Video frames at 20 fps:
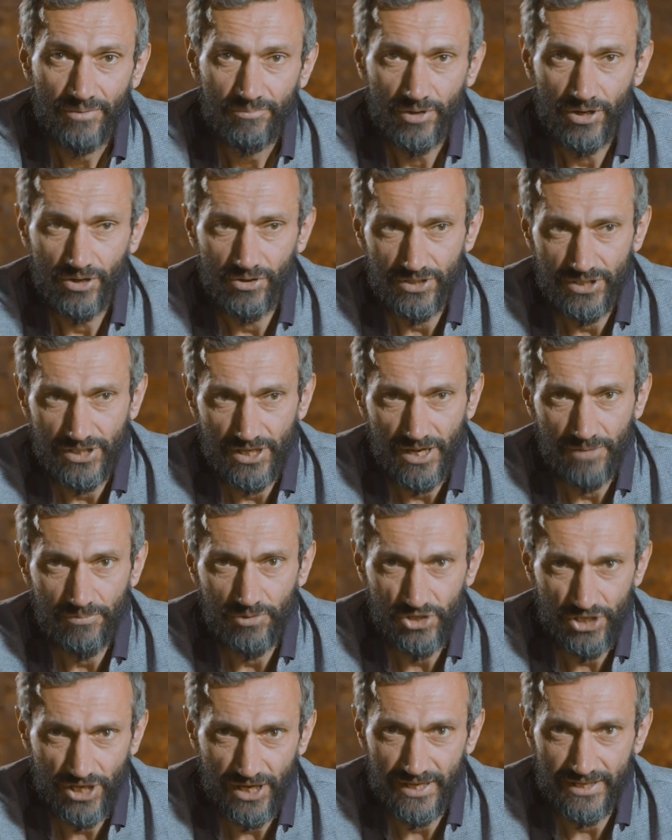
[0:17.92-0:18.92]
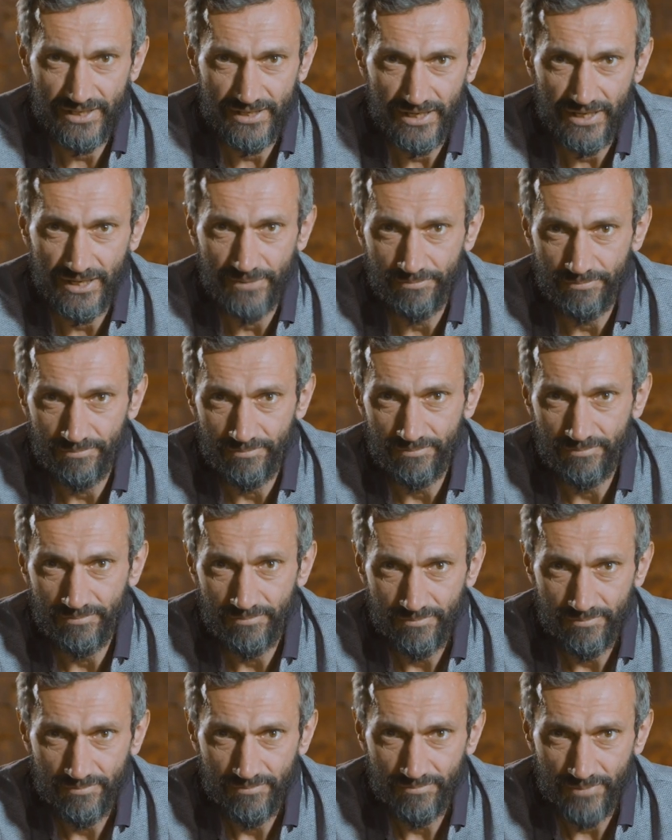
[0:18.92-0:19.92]
Берете, и обучаете
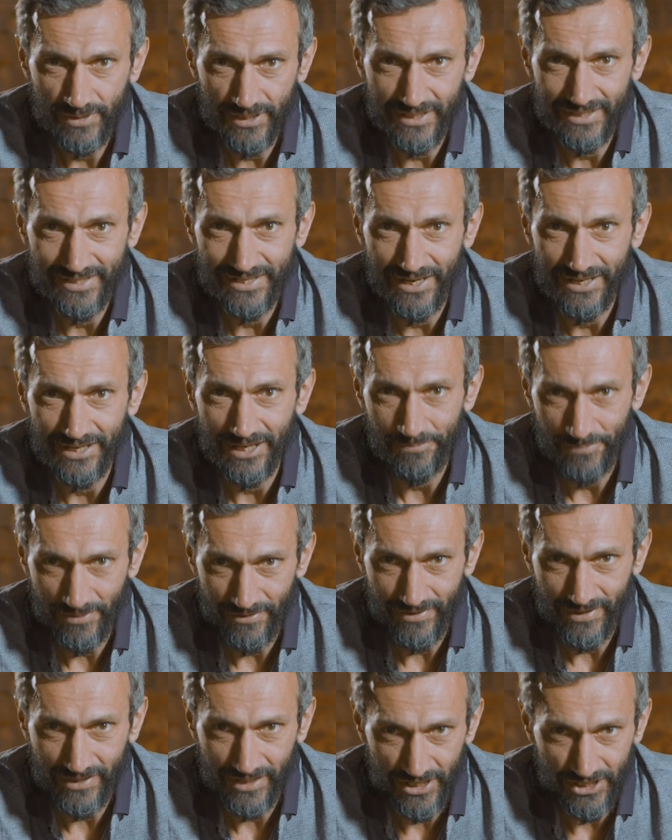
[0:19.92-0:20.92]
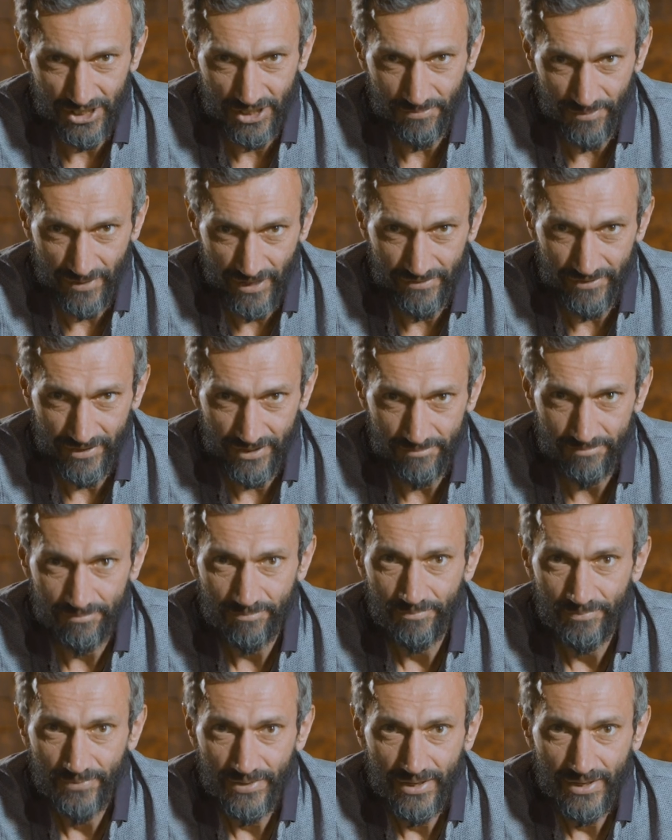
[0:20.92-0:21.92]
потенциальных первоклашек правилам,